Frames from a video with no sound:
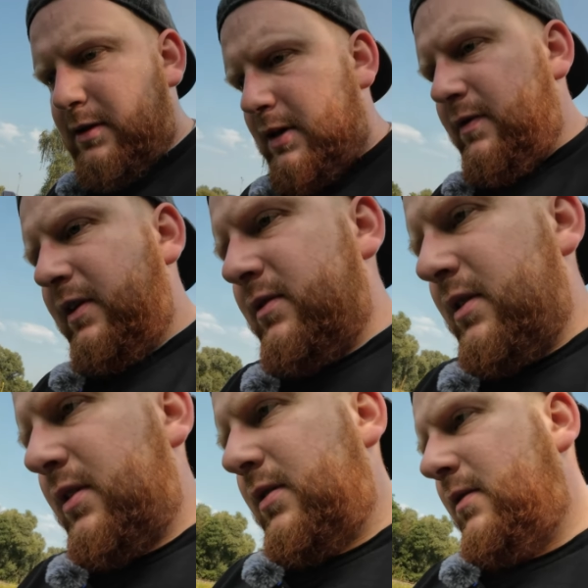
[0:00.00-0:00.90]
Ich weiß
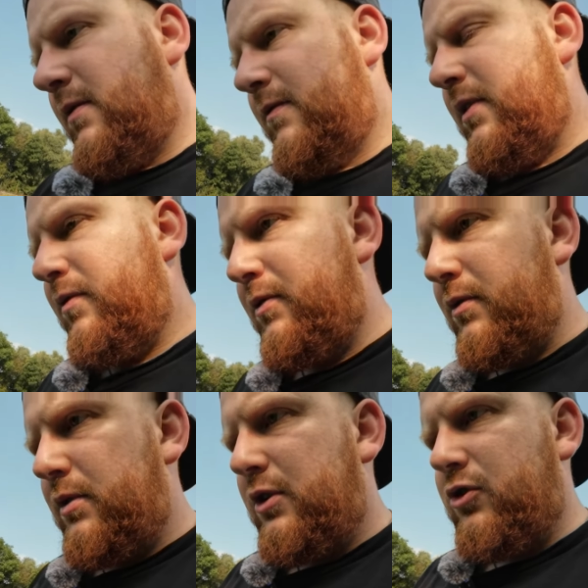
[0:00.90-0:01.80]
nicht, wer
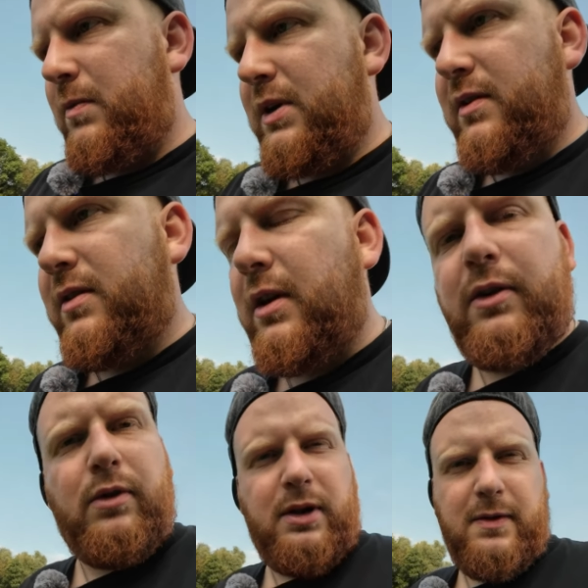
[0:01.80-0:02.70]
von euch schon mal eine,
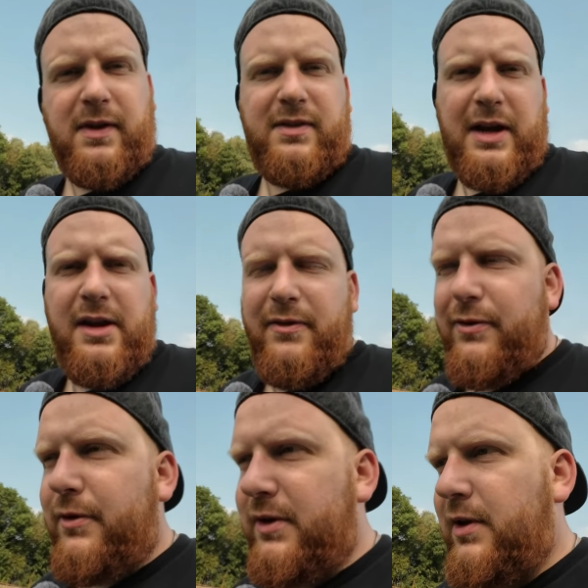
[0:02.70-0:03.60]
ja doch, ich weiß, einer
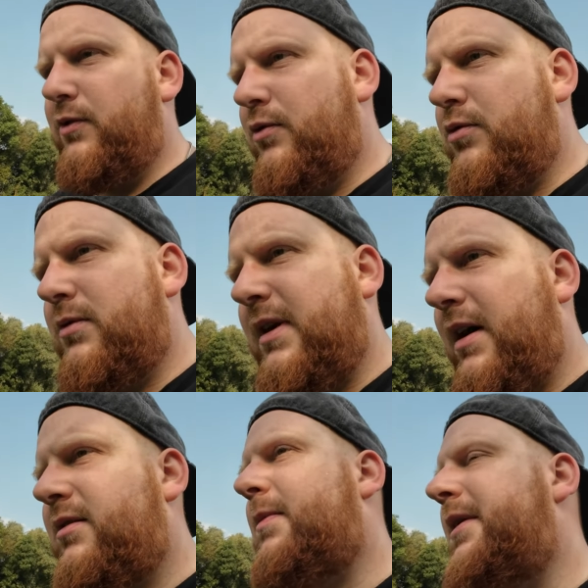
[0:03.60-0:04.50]
von euch, der zuguckt,
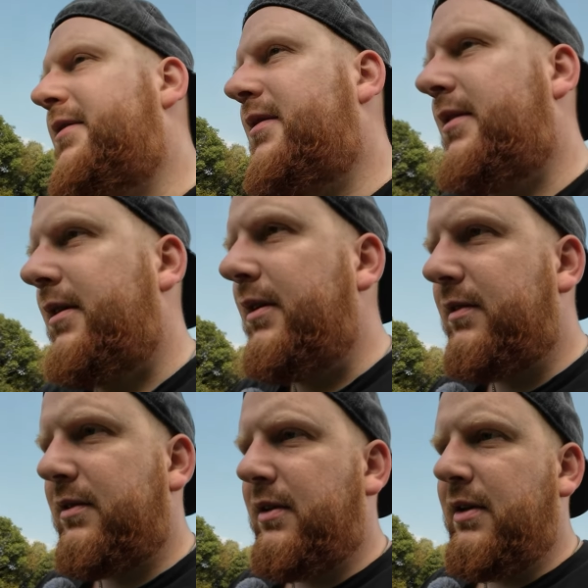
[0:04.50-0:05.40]
der hatte mal eine
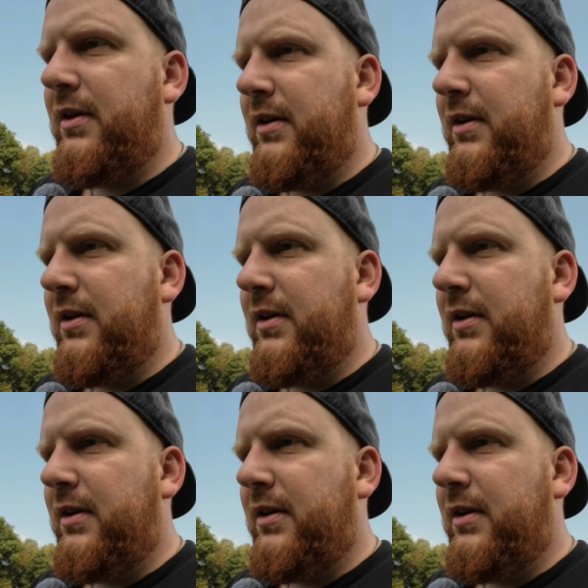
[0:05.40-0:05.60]
ZRX.